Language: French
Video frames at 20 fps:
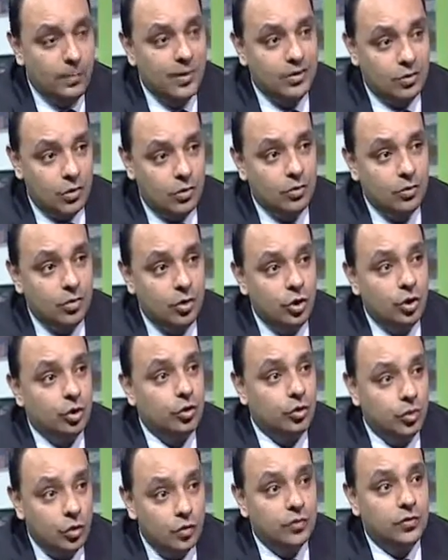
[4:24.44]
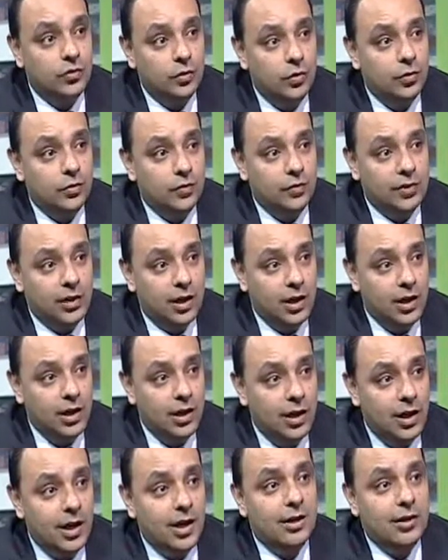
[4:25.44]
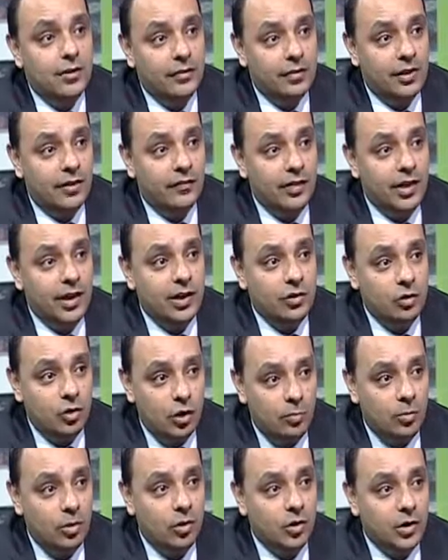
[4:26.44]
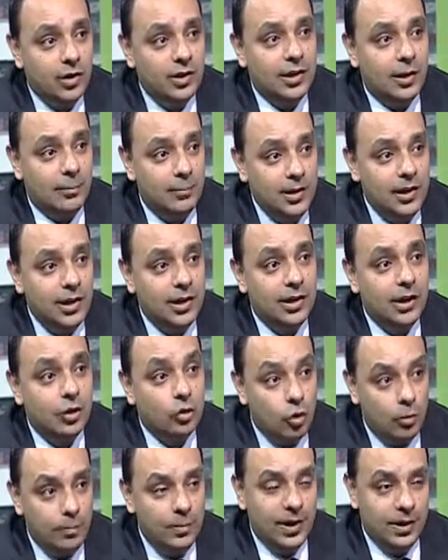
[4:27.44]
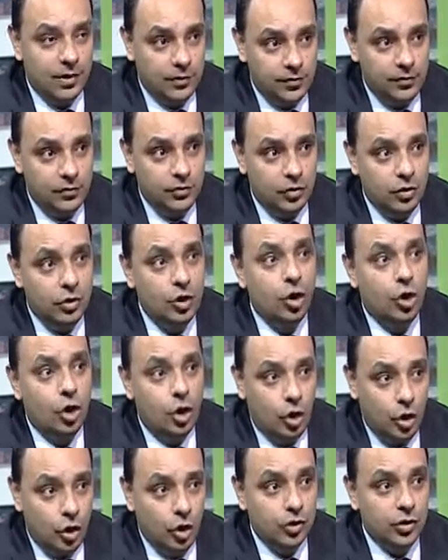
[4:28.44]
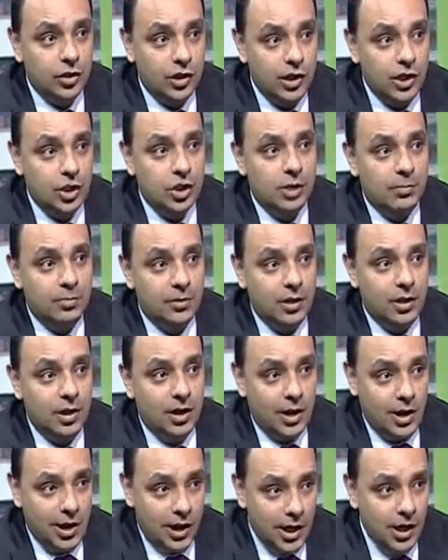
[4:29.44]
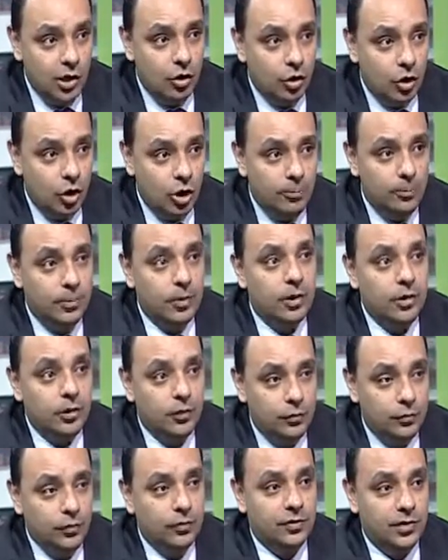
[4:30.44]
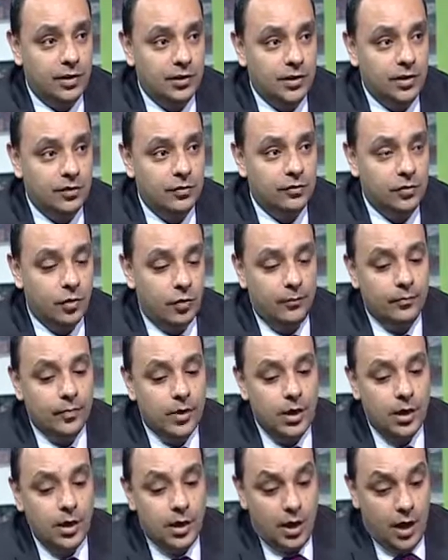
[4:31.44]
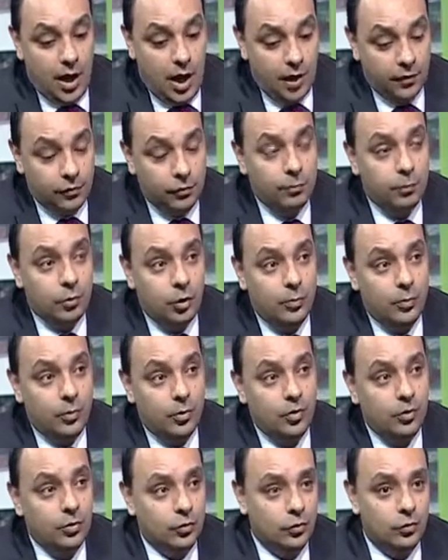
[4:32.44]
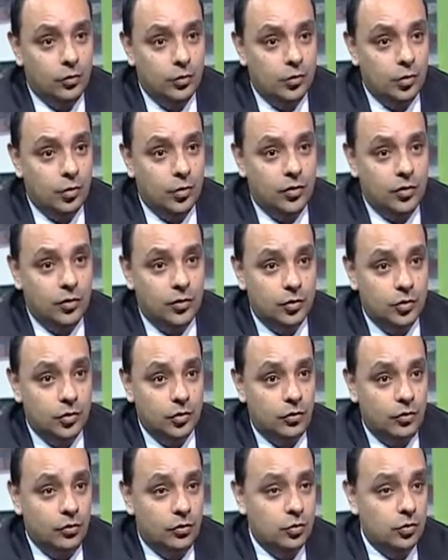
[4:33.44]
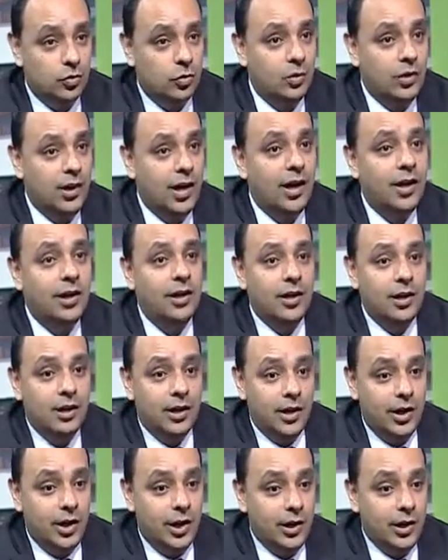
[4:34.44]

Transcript: compétent mm. dans ce dossier et qui savait comment établir la coopération entre l'Égypte et l'Europe sur cette question. À ce propos, ce jour-là,